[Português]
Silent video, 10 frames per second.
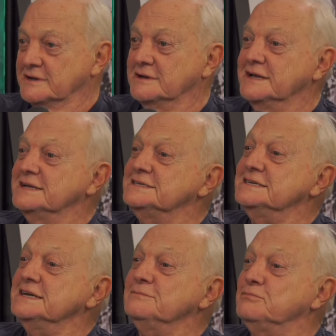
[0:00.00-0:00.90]
que
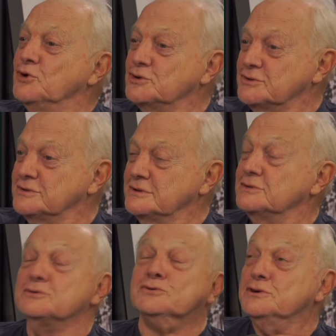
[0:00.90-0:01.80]
tinha em Porto,
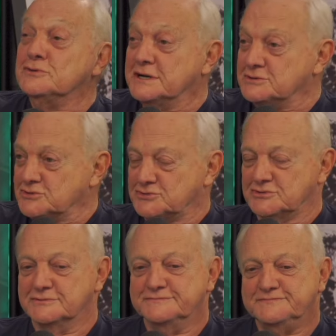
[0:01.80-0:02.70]
no Rio Grande do Sul.
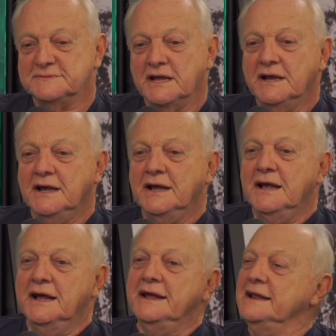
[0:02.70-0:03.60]

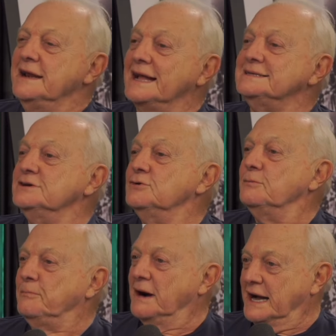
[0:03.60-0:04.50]
E lá tinha um
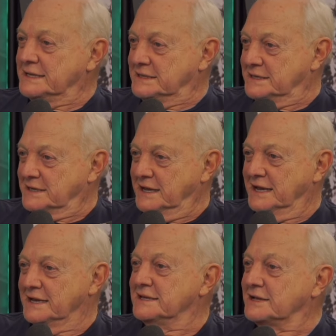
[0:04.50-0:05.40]
padre que
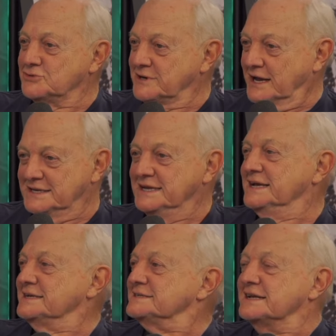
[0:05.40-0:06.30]
era
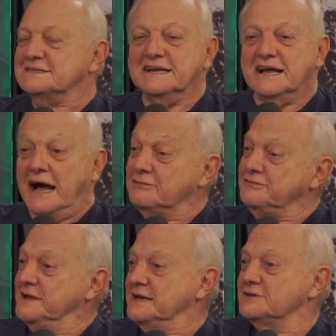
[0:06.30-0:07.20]
naturalista, tinha, a
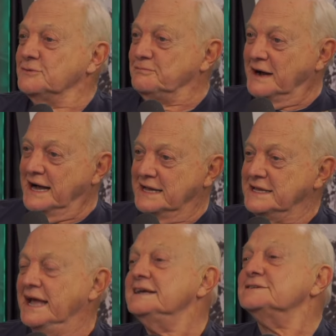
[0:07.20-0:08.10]
filha do padre,
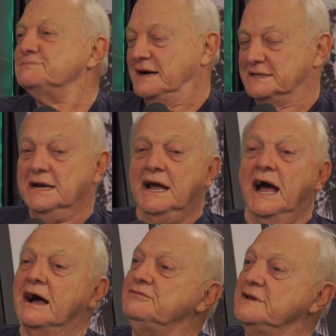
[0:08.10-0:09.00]
é esse padre,
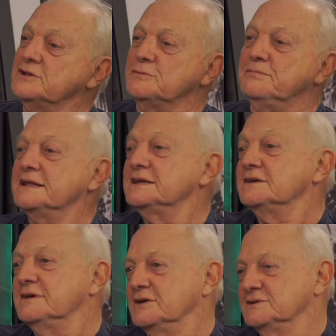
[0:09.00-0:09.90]
a filha do padre era
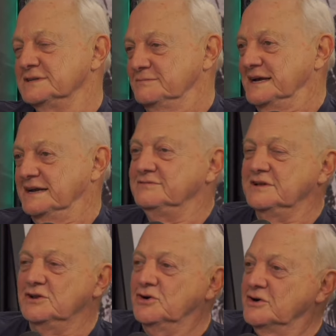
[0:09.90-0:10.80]
uma coisa
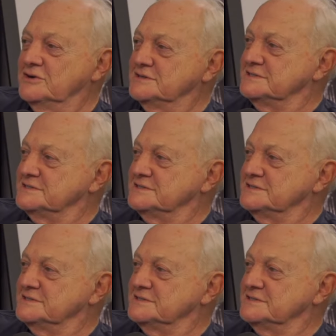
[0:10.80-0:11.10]
maravilhosa,